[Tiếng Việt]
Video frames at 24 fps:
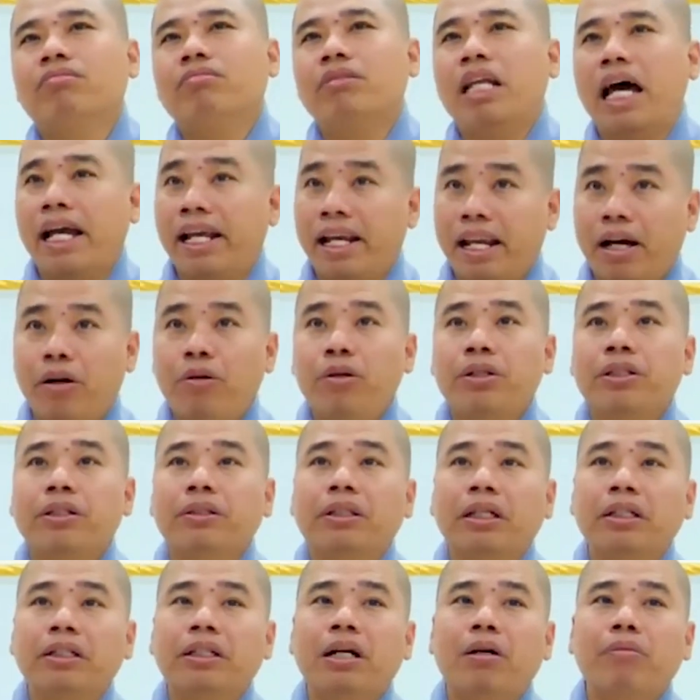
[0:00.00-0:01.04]
Đại lão Hòa
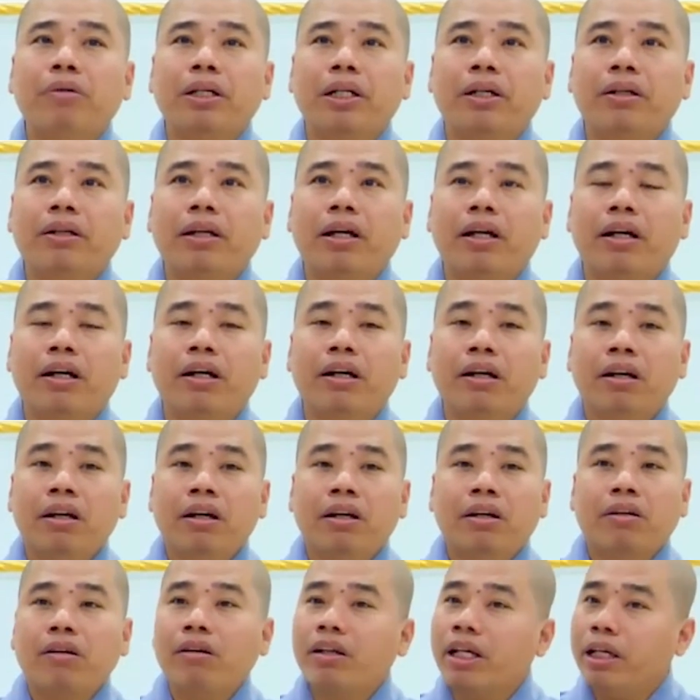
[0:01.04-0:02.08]
Thượng Tịnh Không này nói rằng
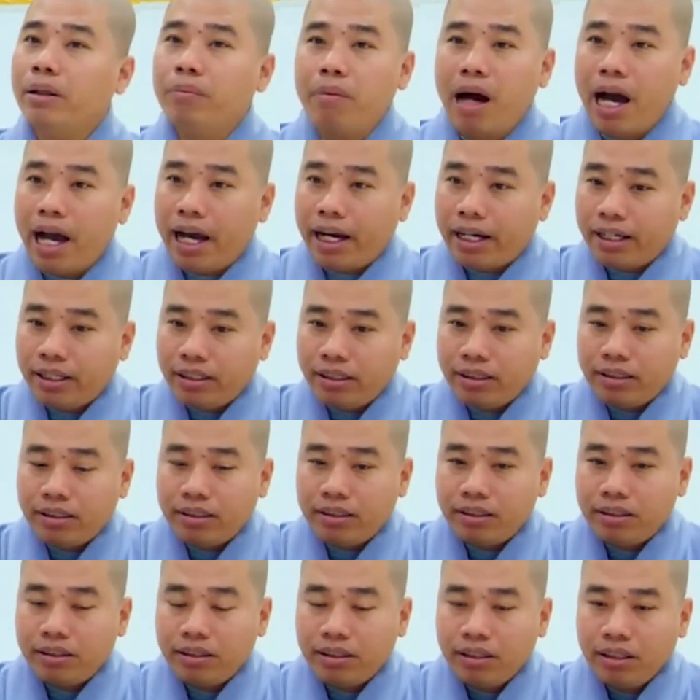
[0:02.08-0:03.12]
có khi bạn
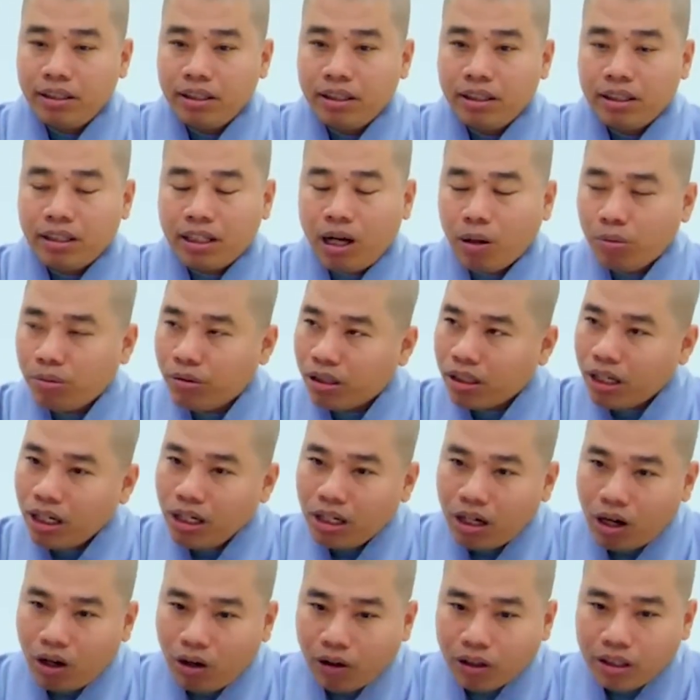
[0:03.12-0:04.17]
không có cơ
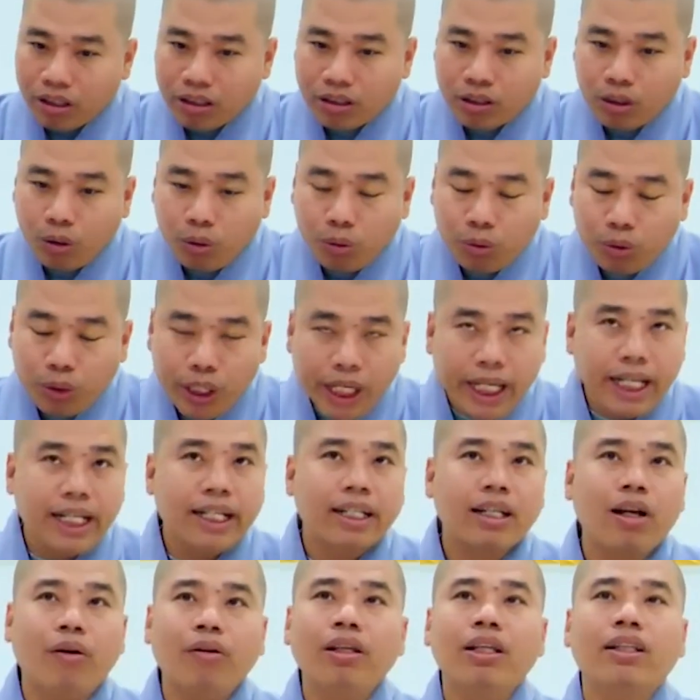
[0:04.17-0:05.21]
hội tu
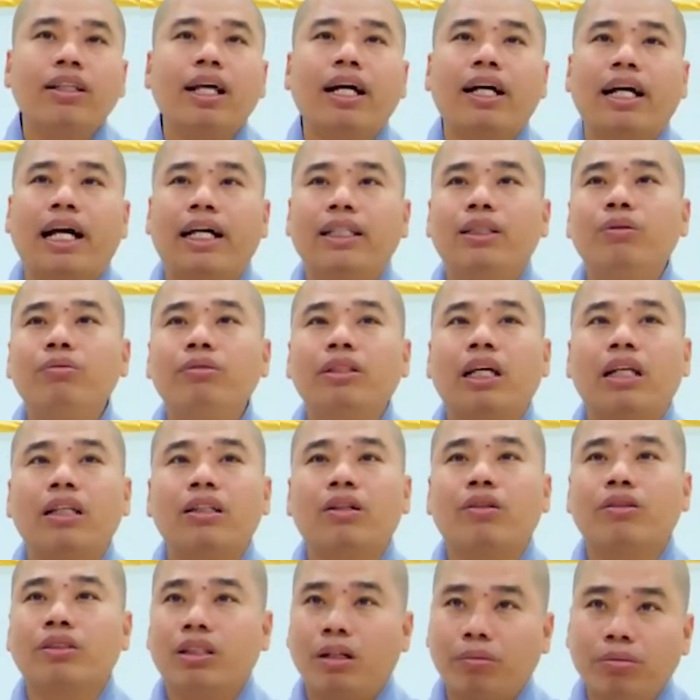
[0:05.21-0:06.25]
duyên đối với tất cả chúng
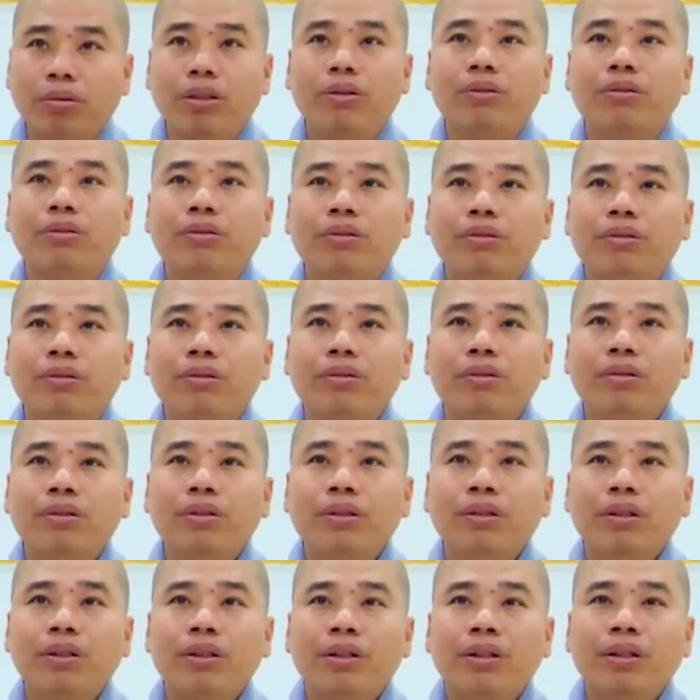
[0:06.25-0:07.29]
sanh còn sống luôn,
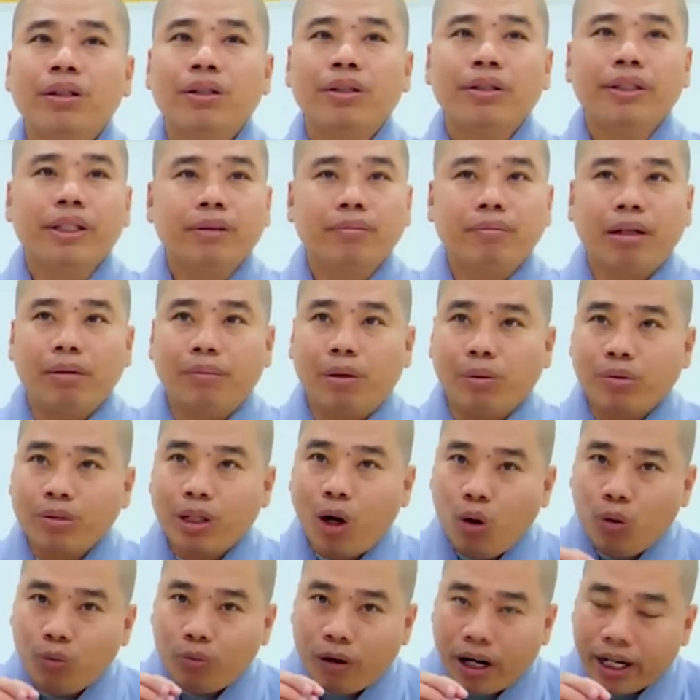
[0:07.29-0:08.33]
nhưng mà một
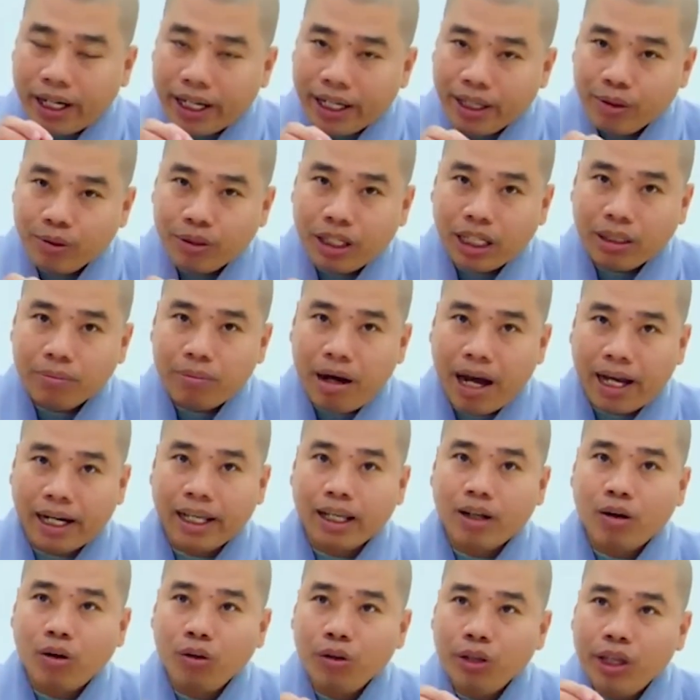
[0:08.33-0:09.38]
câu vật hiệu này bạn
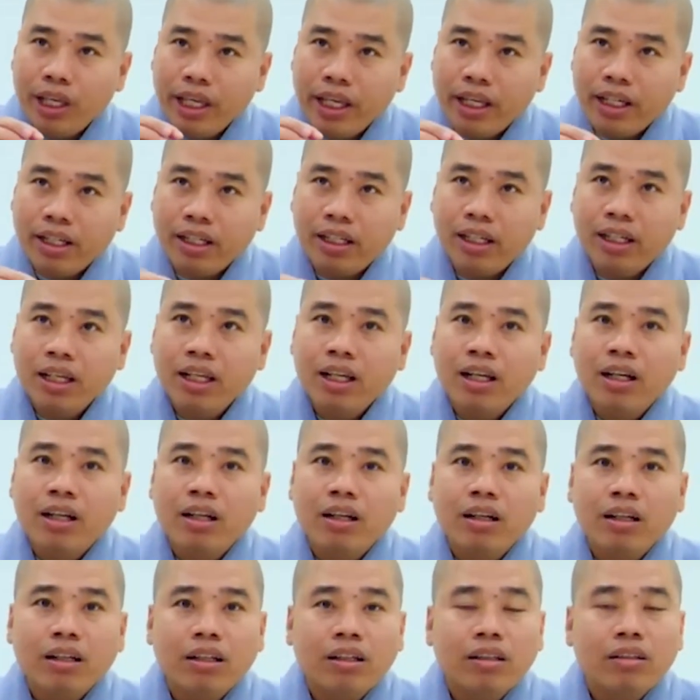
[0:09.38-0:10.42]
lại có duyên
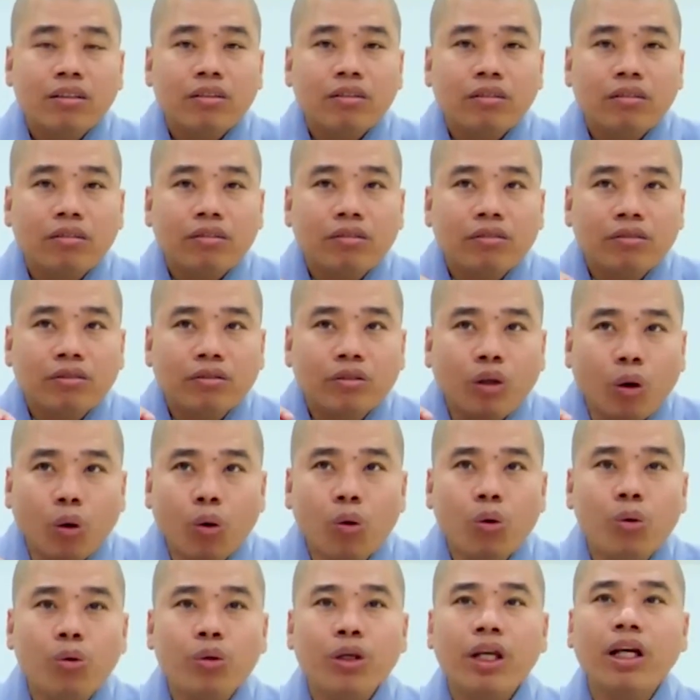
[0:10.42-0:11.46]

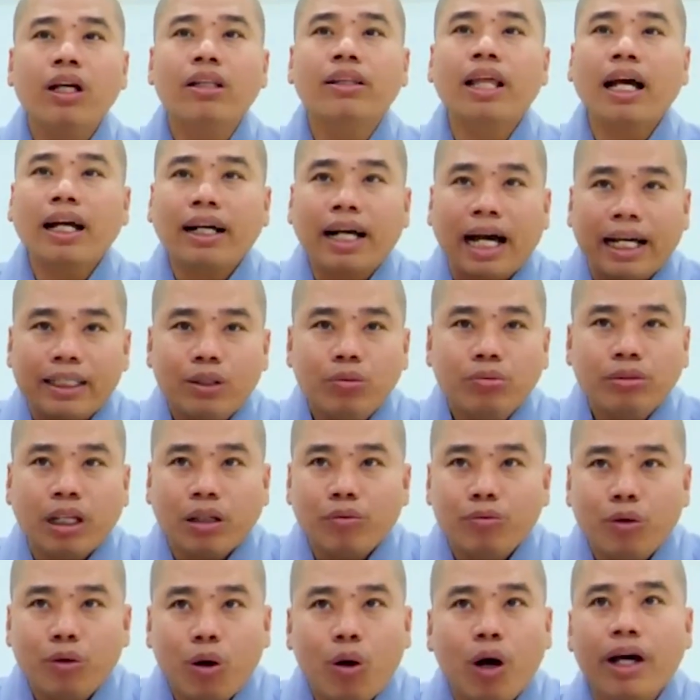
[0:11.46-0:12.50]
tu với tất cả chúng
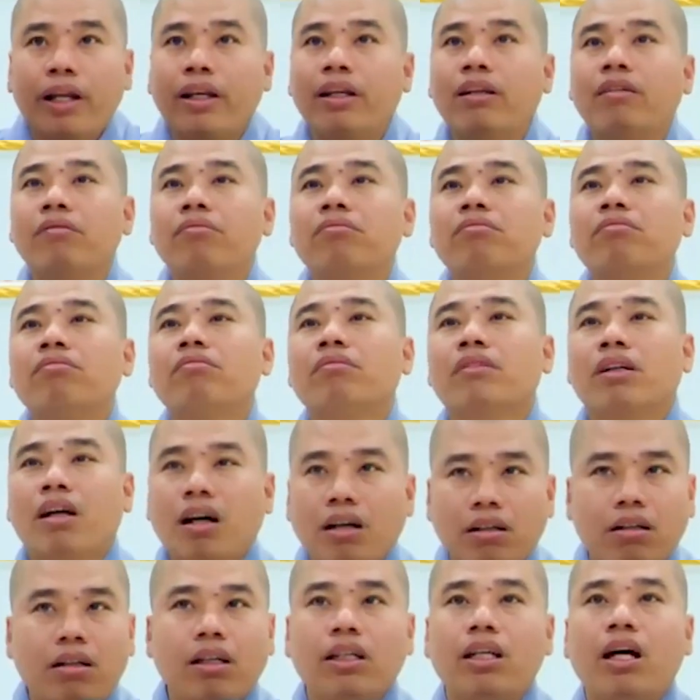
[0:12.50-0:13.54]
sanh vô hình,
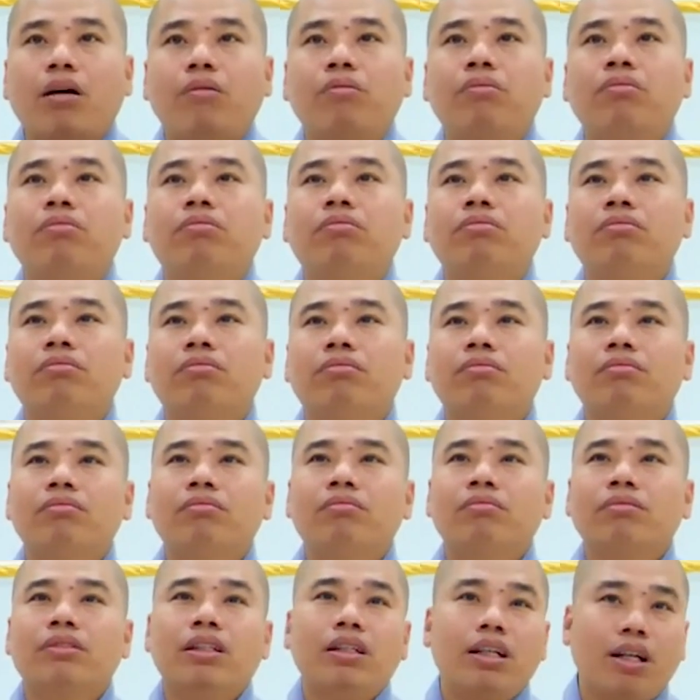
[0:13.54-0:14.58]
cực kỳ độc.
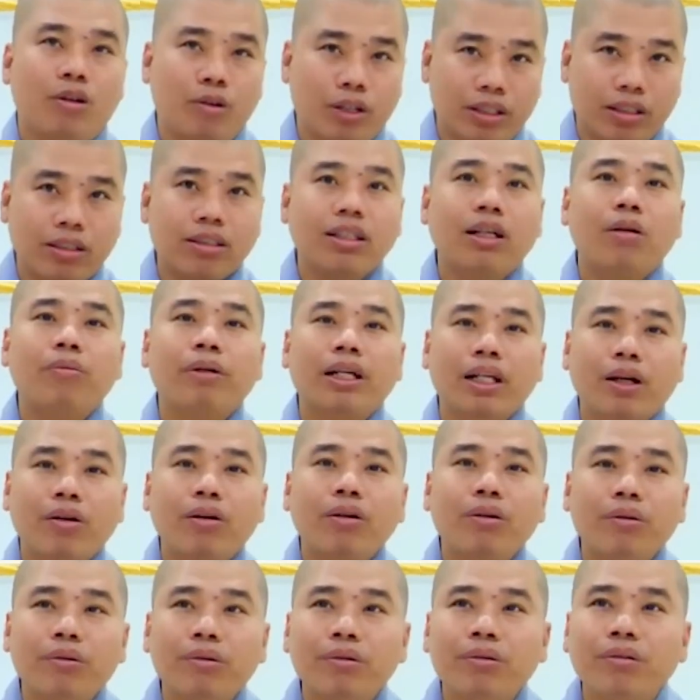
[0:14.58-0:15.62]
Đó là Hòa Thượng Tịnh Không này nói
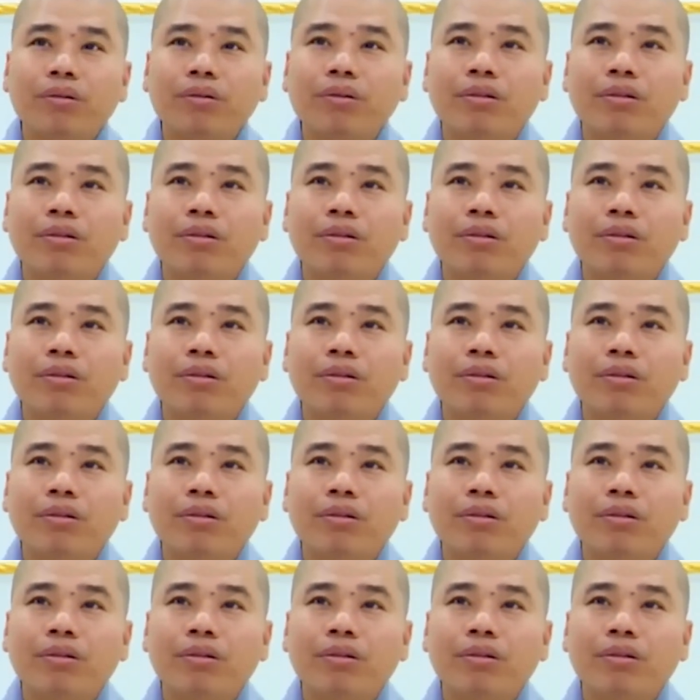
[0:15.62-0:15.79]
luôn.